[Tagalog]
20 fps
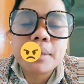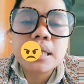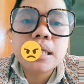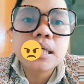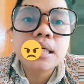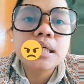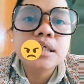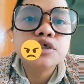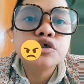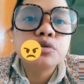
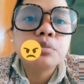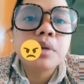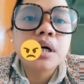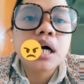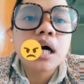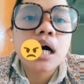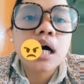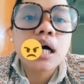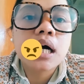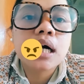Piliin yung
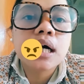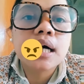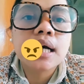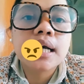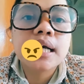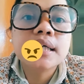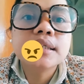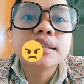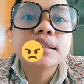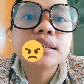mga
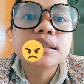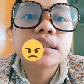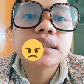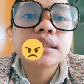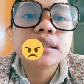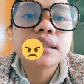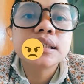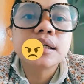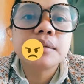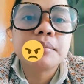
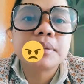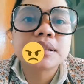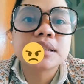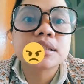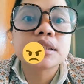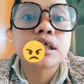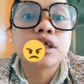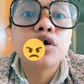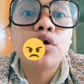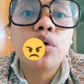agency na
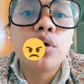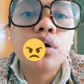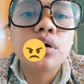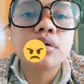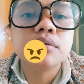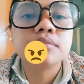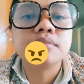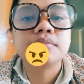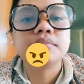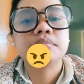matitino.
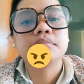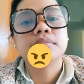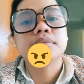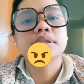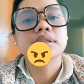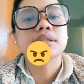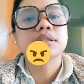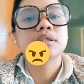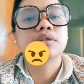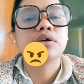
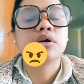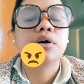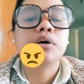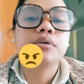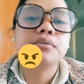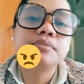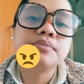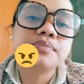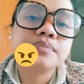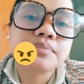Matitino.
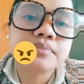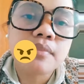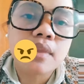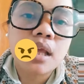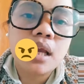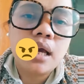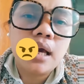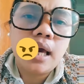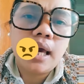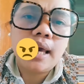
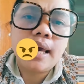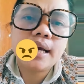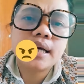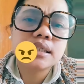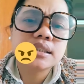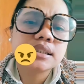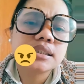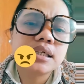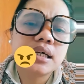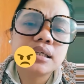Eh
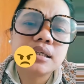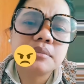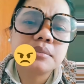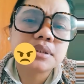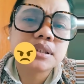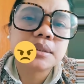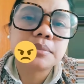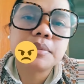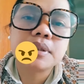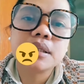kasi nga
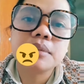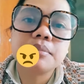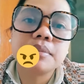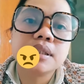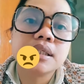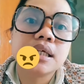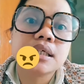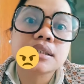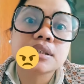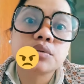naman sa
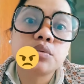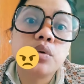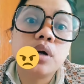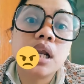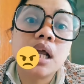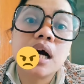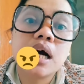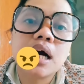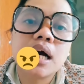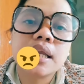Pilipinas,
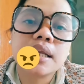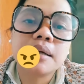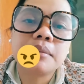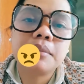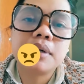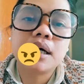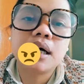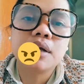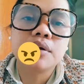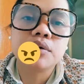wala nga
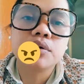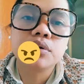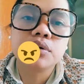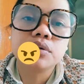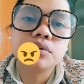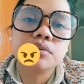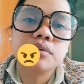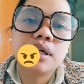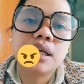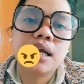namang
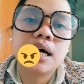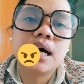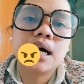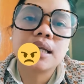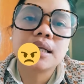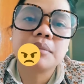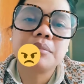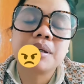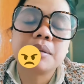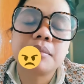ano, wala nga
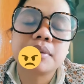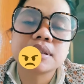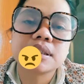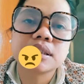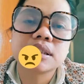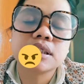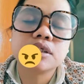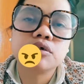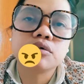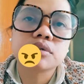namang
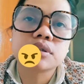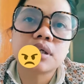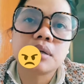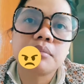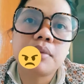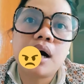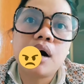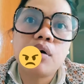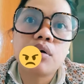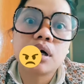matitinong
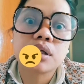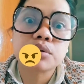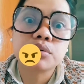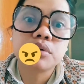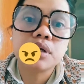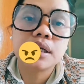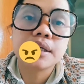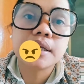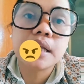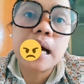trabaho
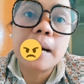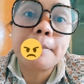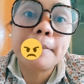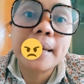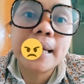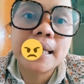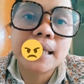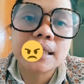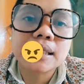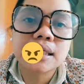katulad
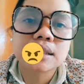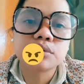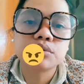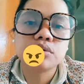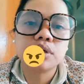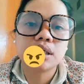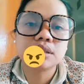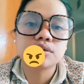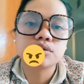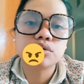namin,
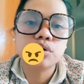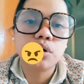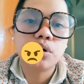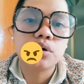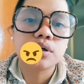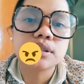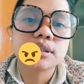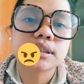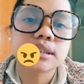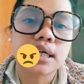katulad
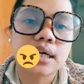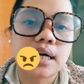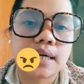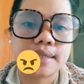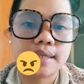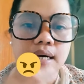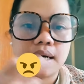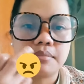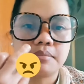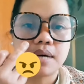ko, isang
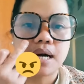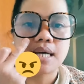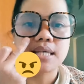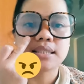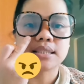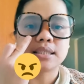kadama,